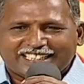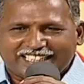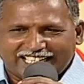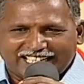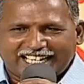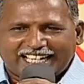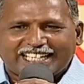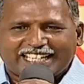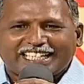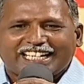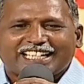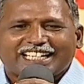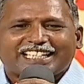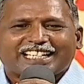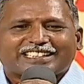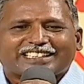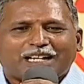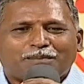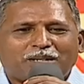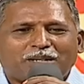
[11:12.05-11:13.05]
ஏ எங்கள்
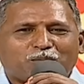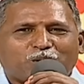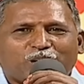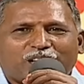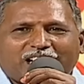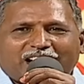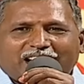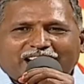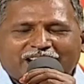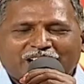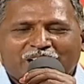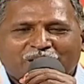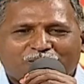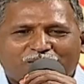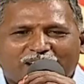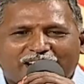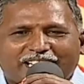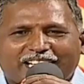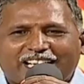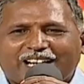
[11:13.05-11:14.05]
தமிழ் மொழியில்
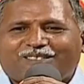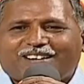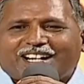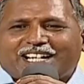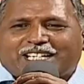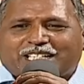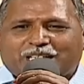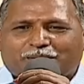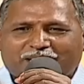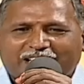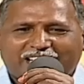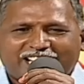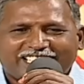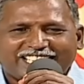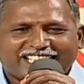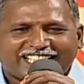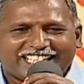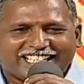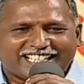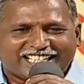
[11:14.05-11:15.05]
வருக வணக்கம்னு
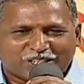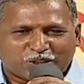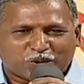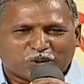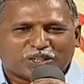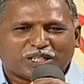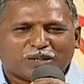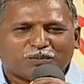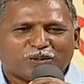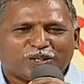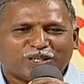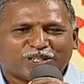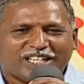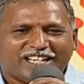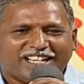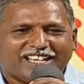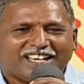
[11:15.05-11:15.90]
எழுதியிருக்கீங்கன்னு சொன்ன போது